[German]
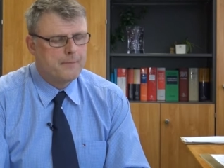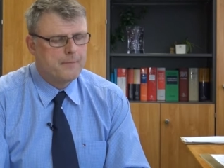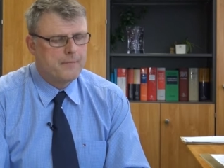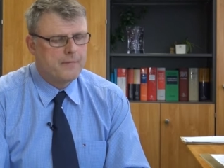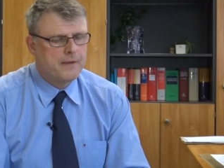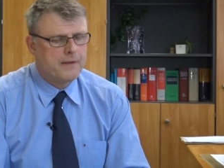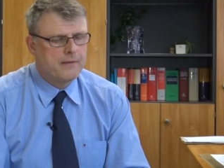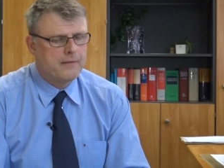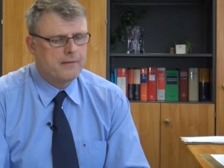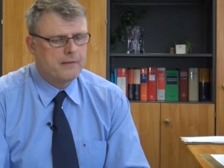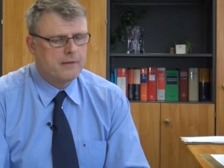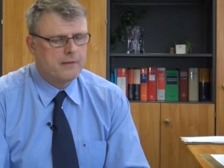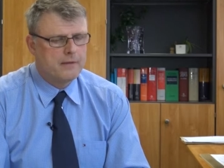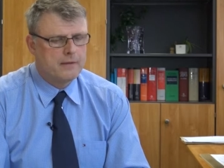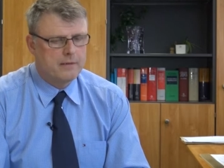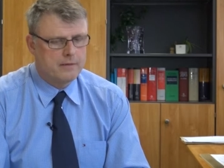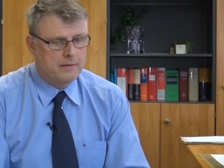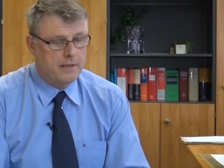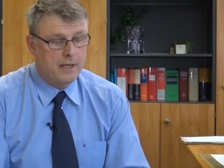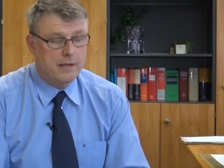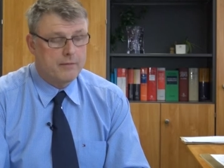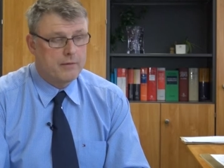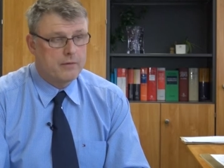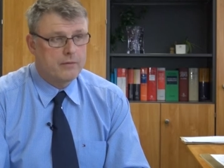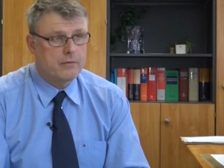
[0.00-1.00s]
Das
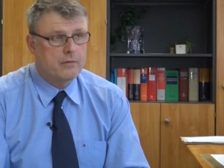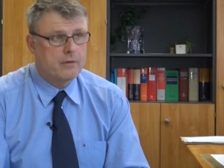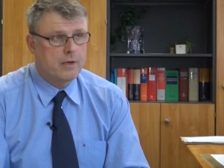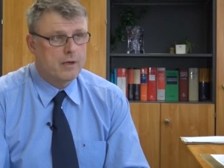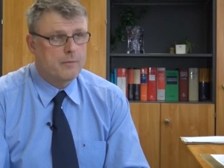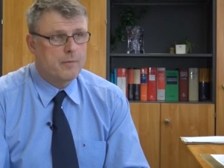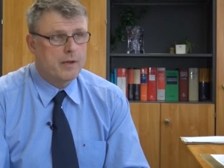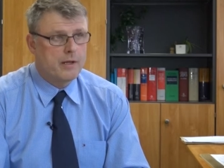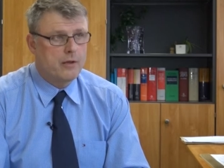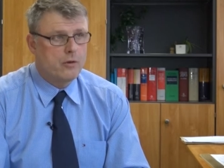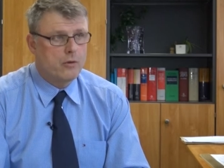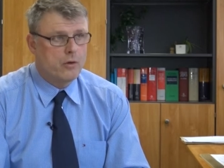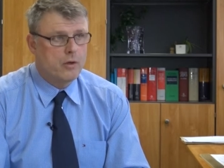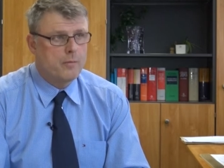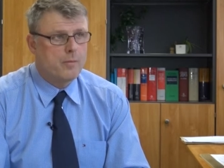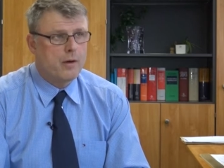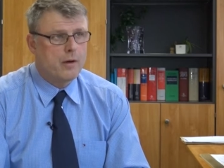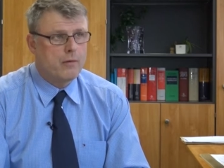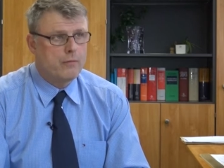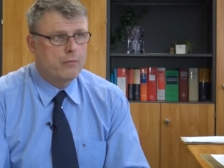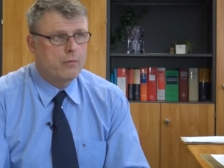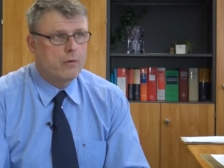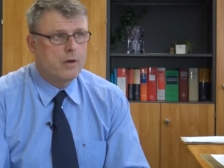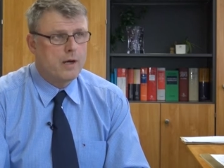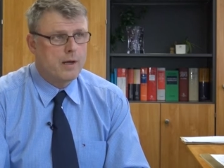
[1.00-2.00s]
teilweise sogar bei
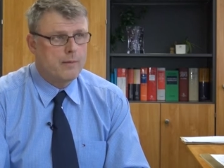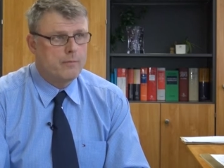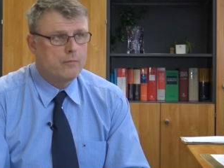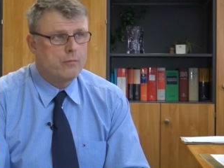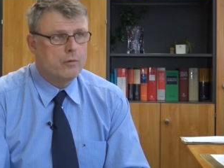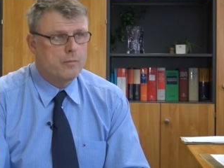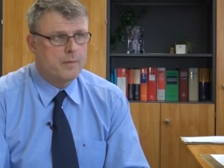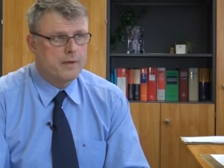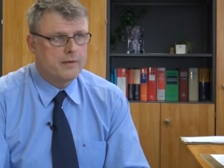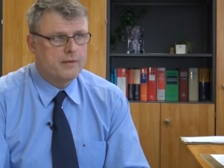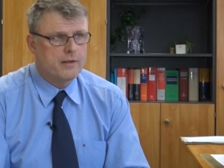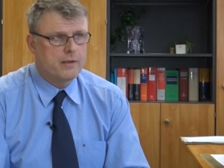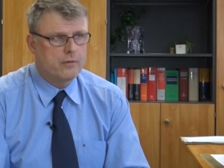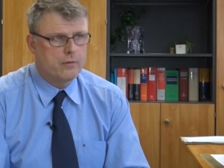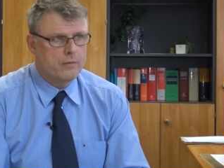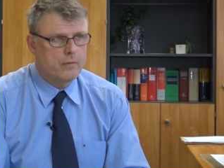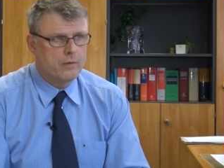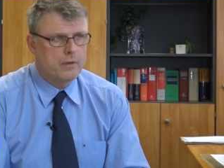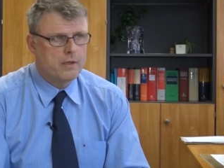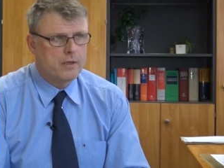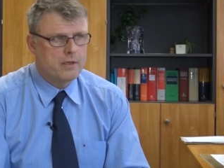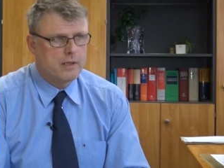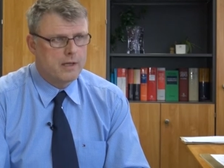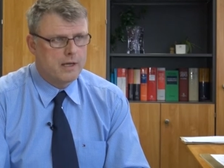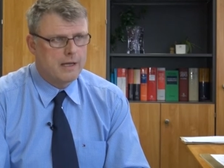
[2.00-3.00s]
Neubauvorhaben, wo man es also
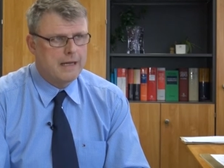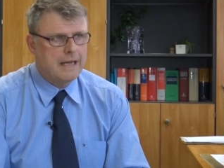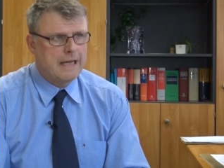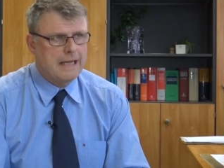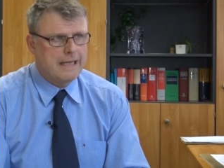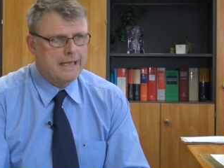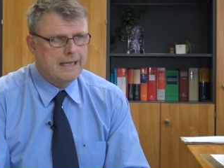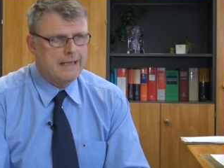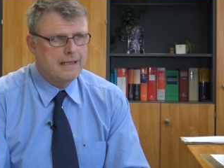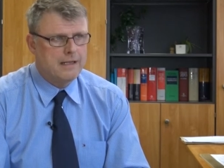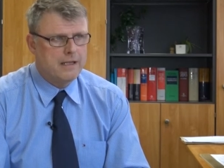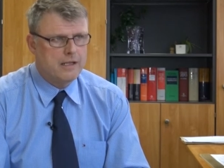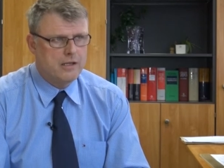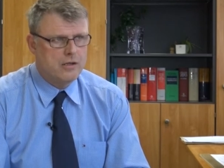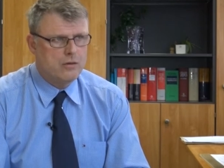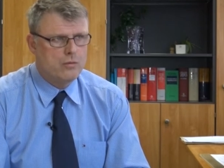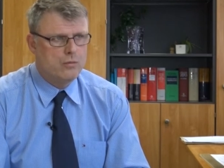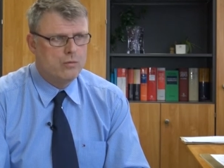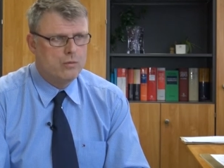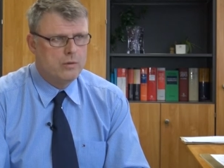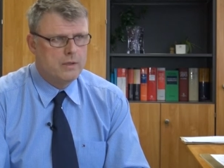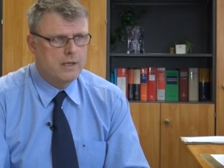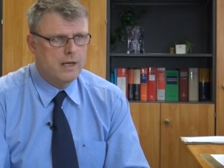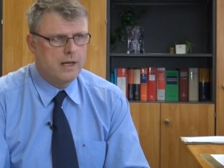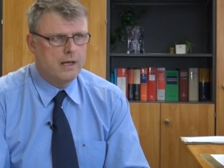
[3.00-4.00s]
wirklich eigentlich
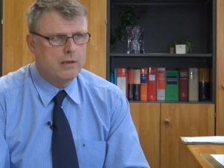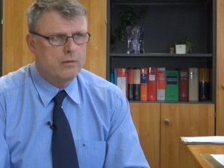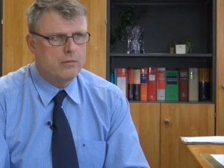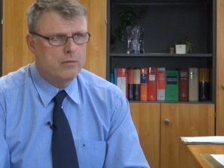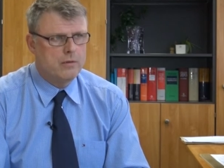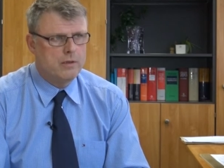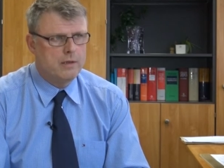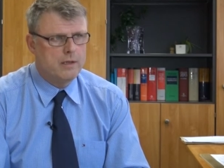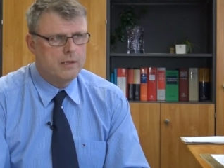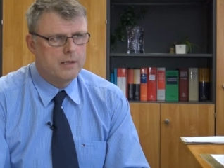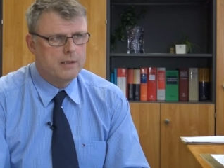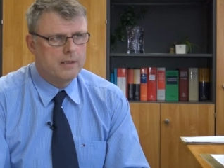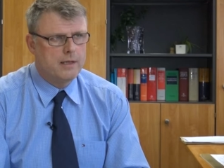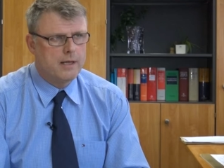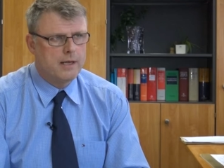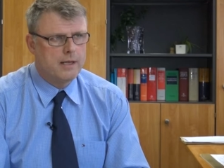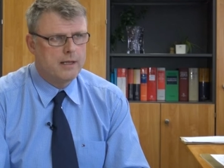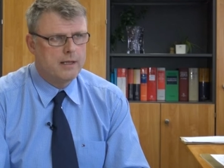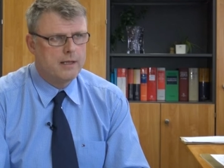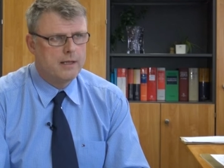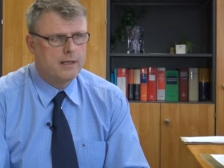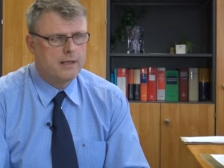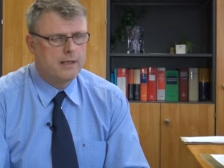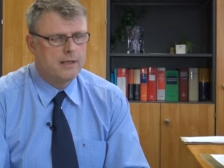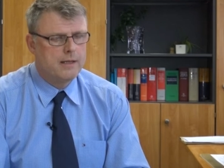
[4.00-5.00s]
gut kalkulieren
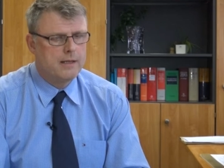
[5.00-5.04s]
kann,